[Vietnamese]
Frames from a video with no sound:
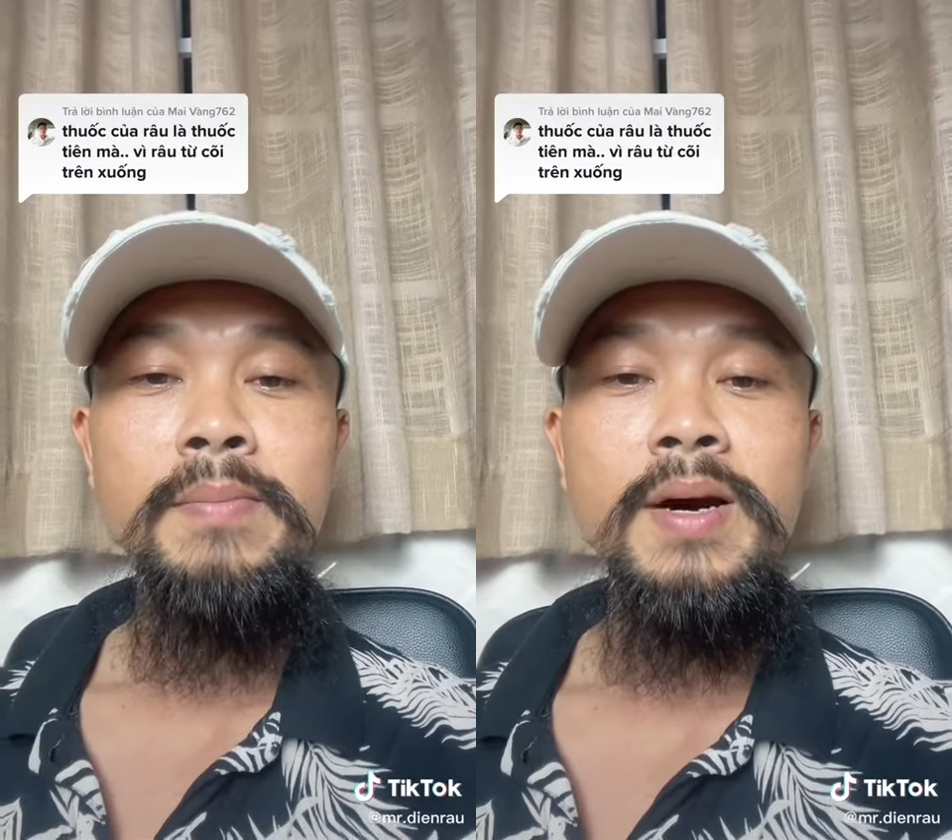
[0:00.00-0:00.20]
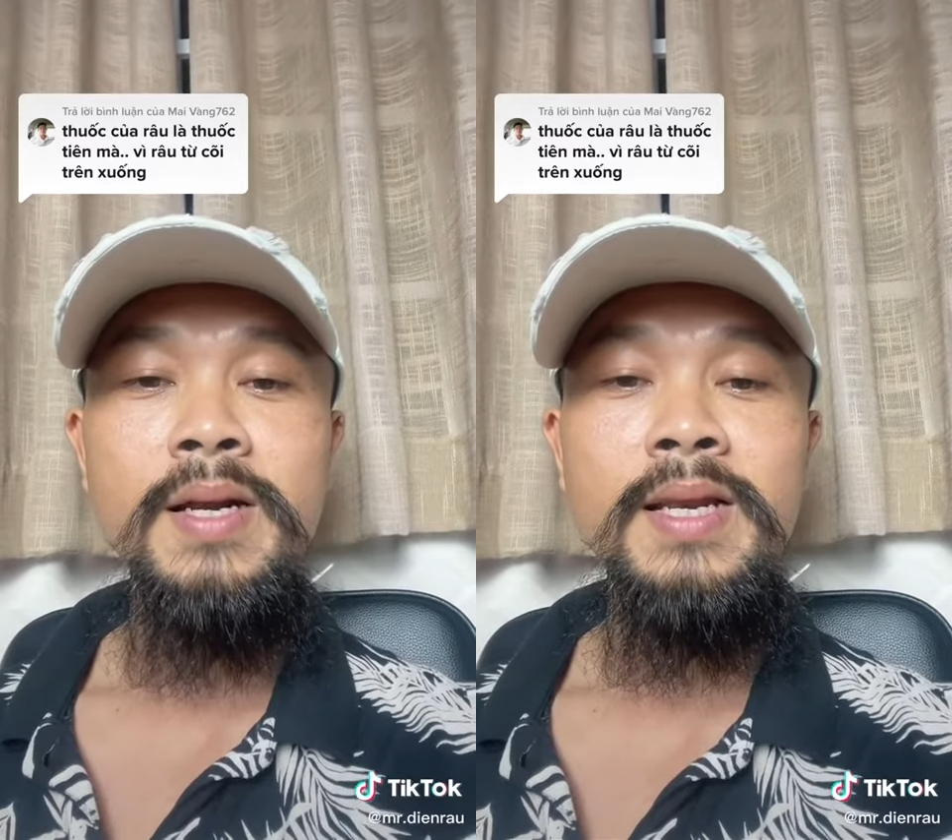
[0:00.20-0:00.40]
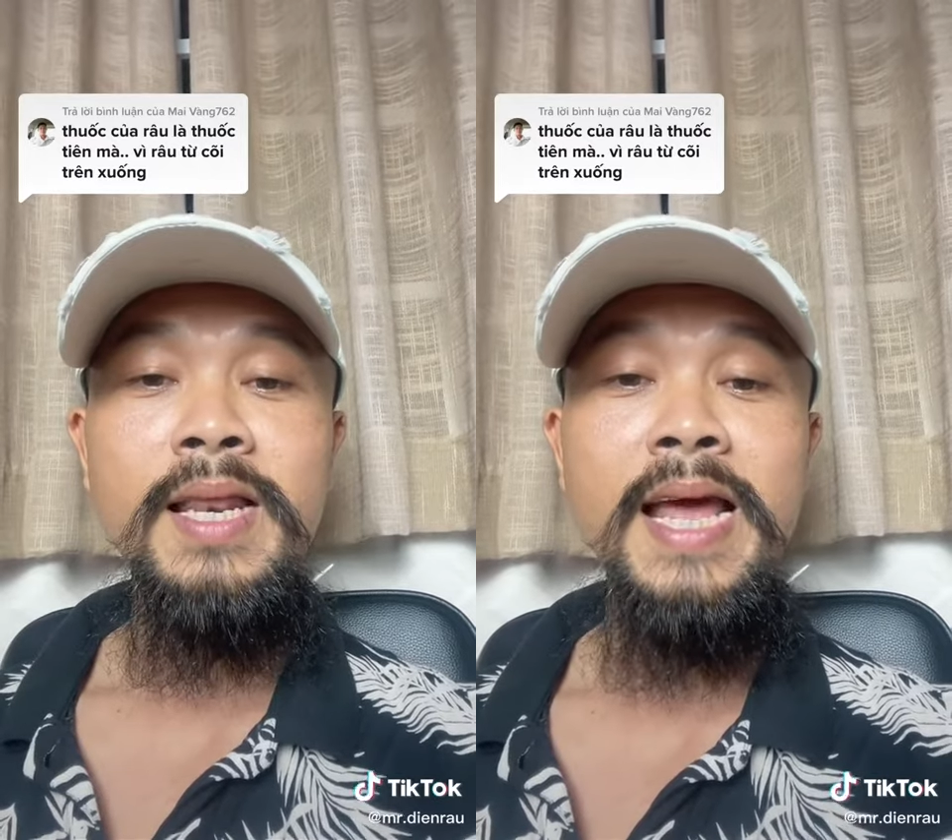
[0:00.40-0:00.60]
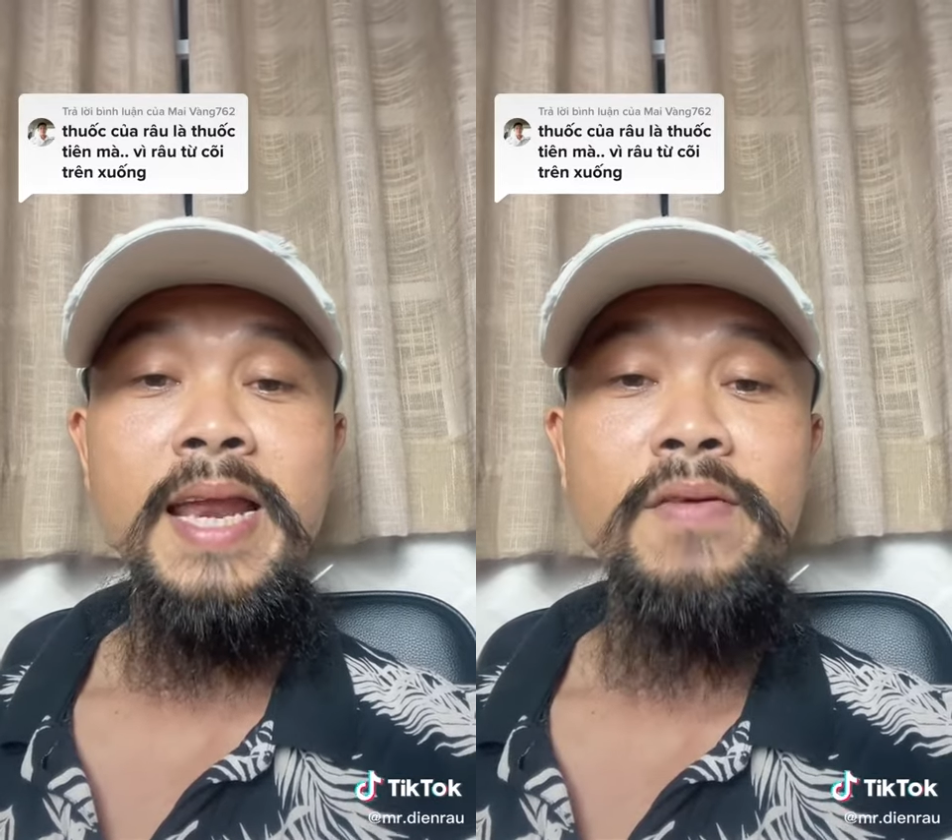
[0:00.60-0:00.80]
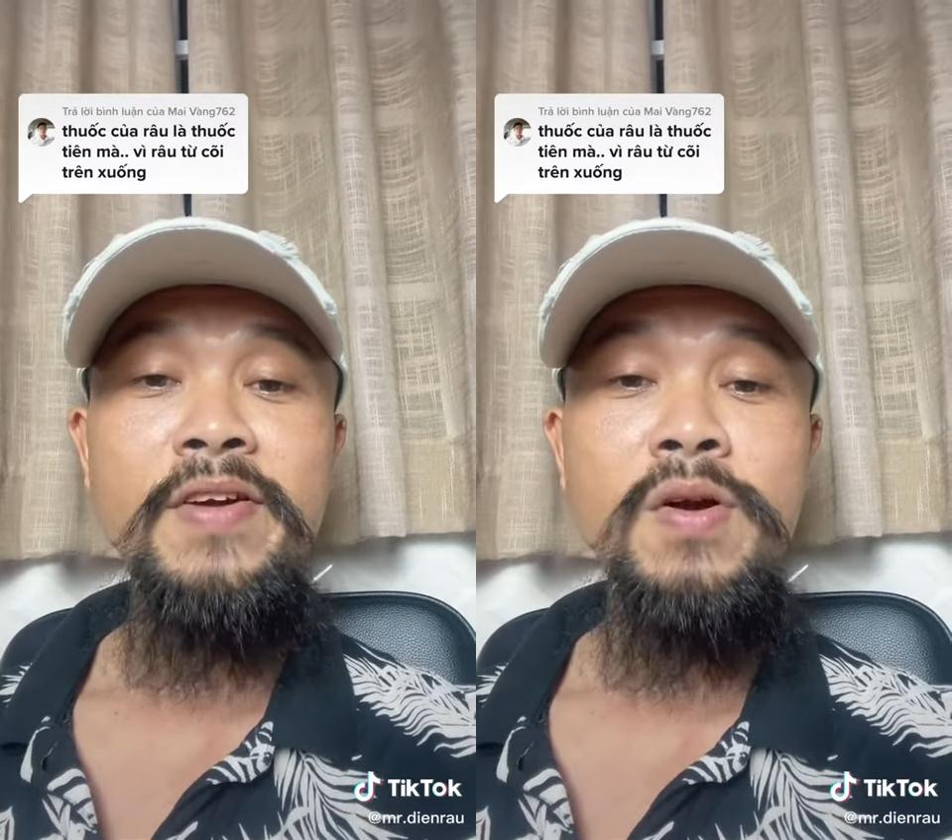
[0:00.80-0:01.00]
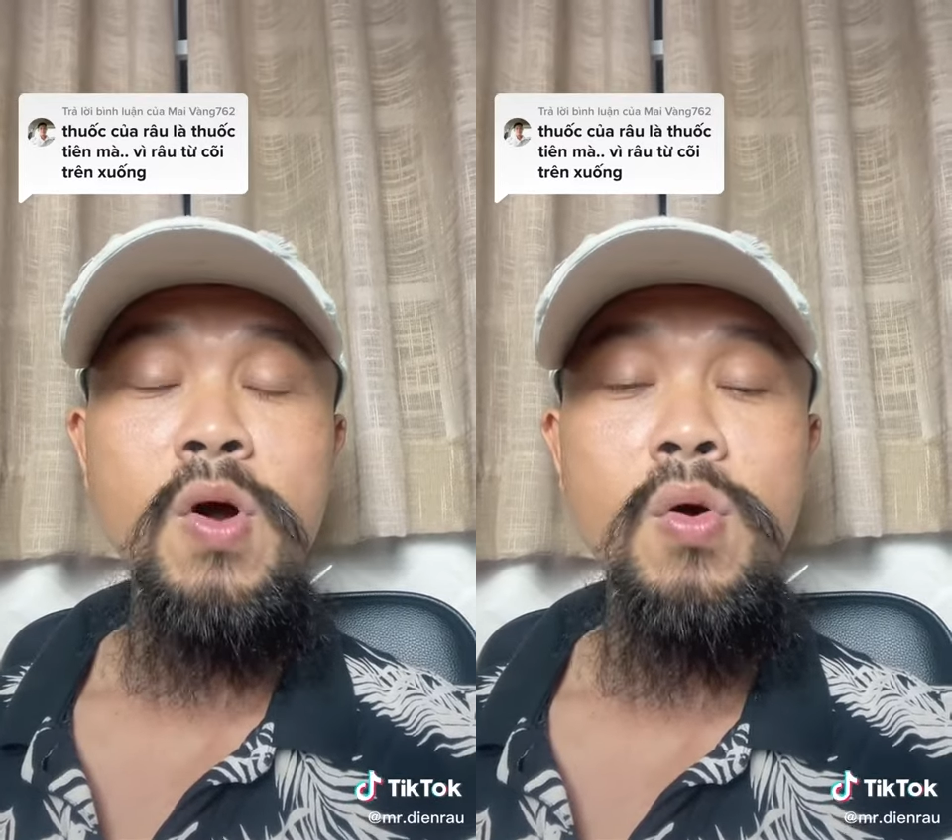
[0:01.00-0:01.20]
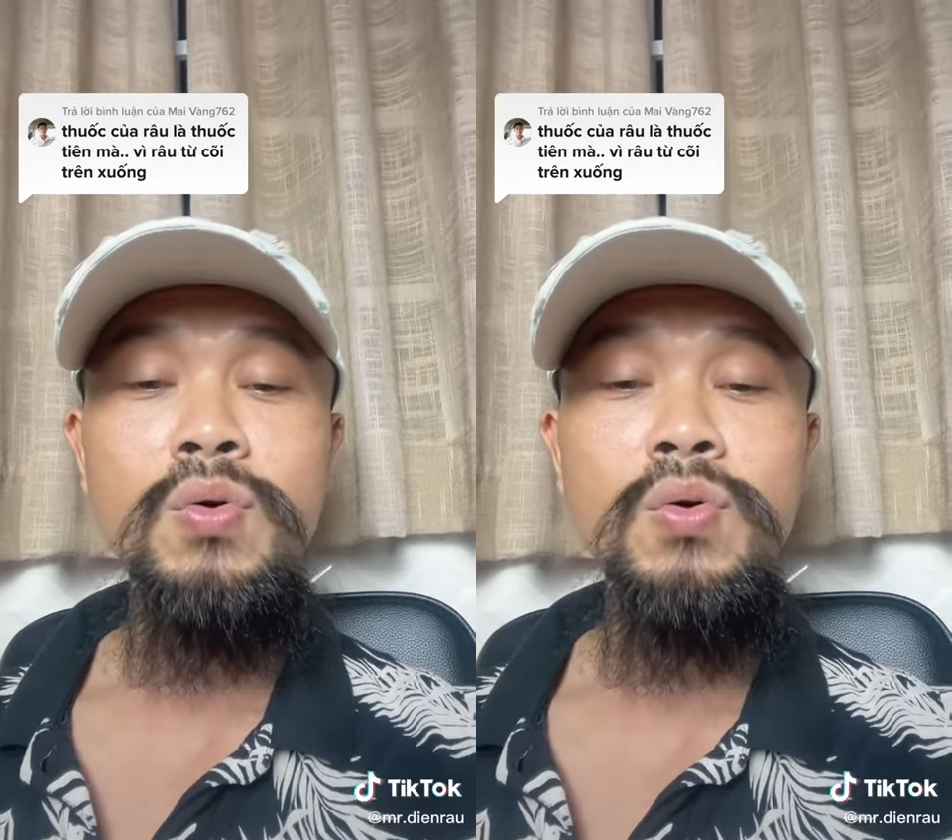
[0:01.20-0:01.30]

bên Ladaviro